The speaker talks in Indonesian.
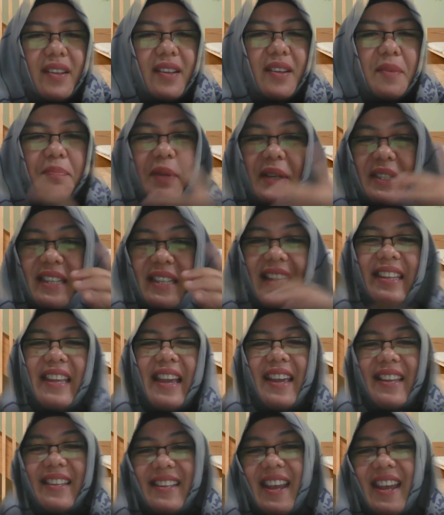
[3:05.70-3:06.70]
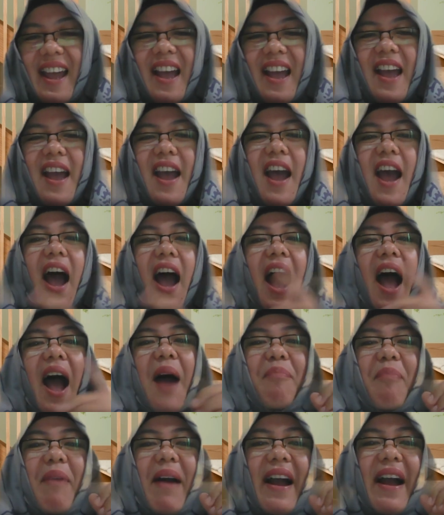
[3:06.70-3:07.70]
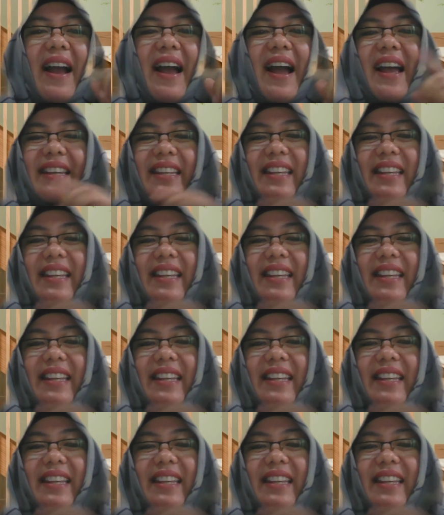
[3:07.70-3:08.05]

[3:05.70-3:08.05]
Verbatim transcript: Pertanyaannya, apakah